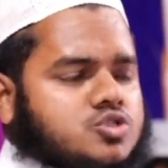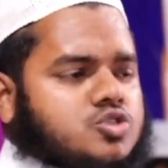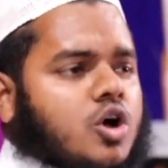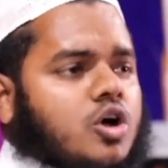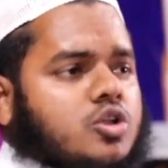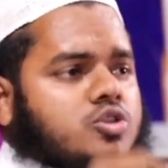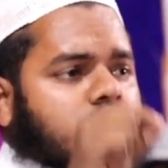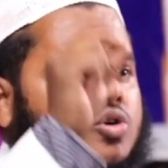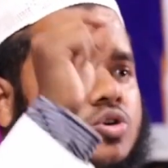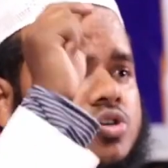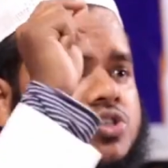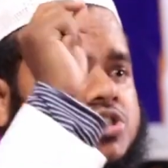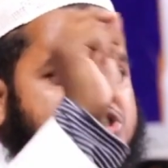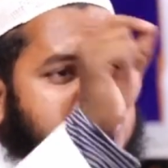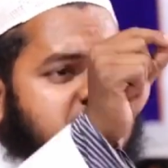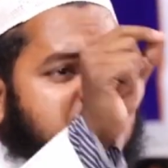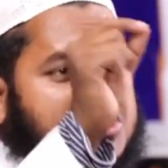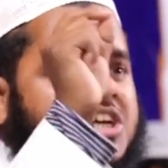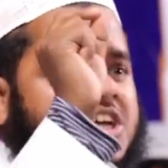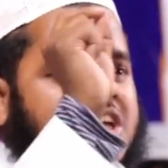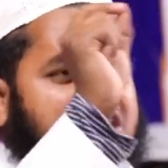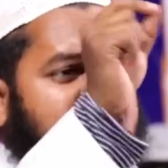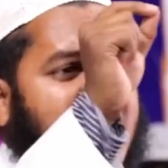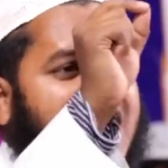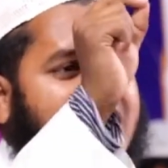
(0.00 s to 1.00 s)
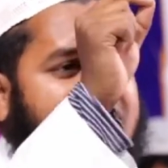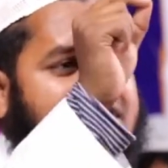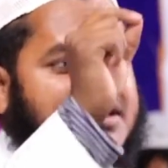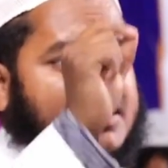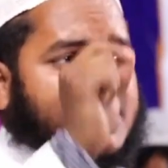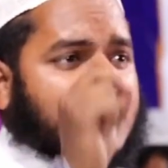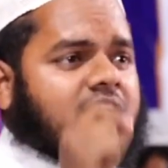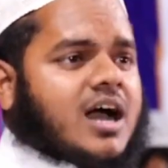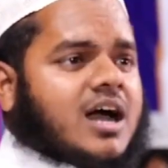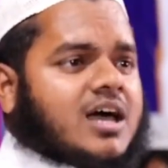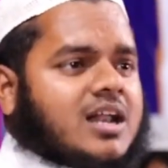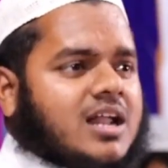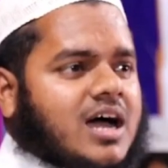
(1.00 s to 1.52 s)
যত শিরকের
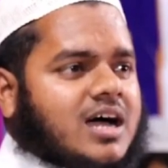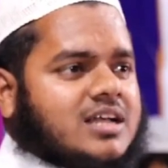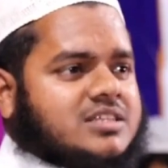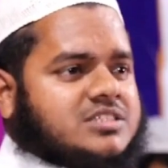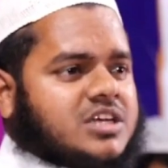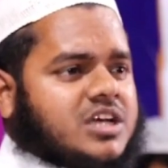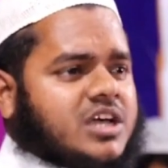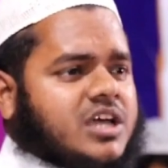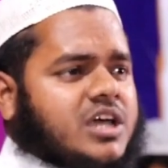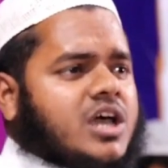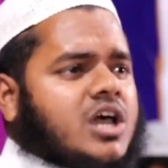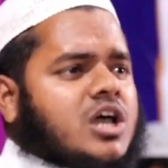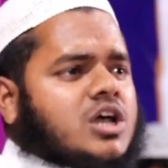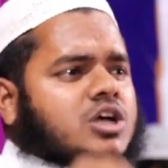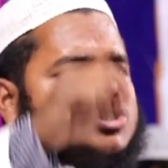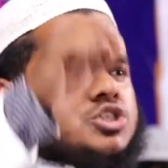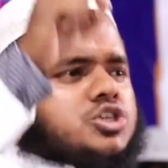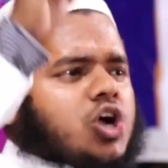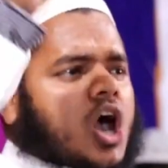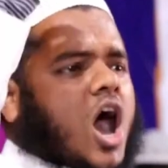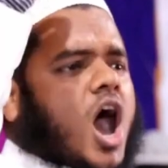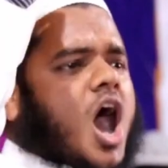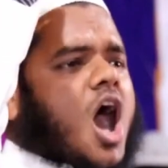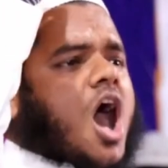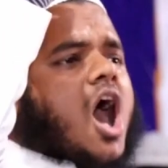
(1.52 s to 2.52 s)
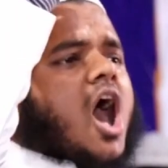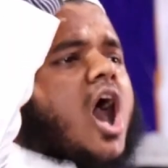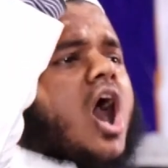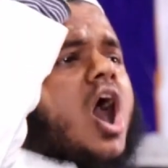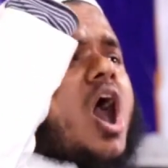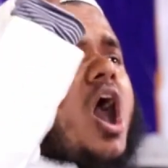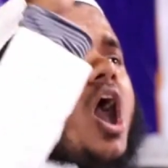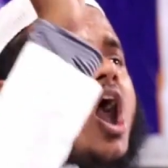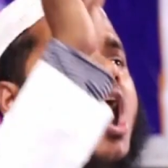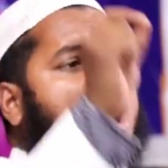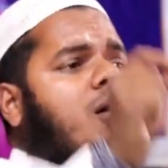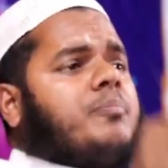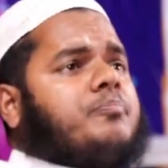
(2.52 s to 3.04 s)
আড্ডাখানা আছে
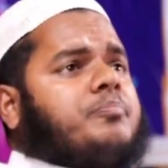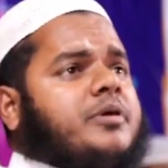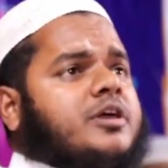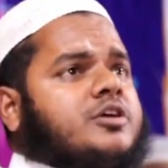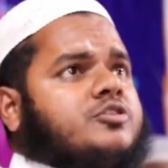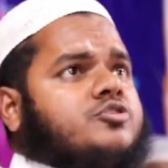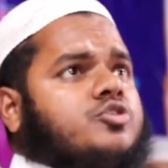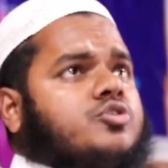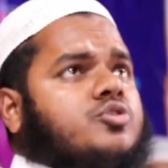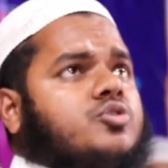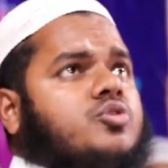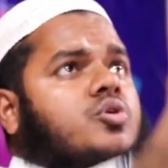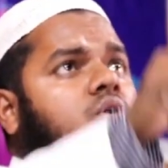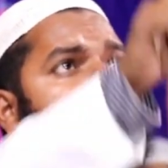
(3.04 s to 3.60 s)
সব কিছু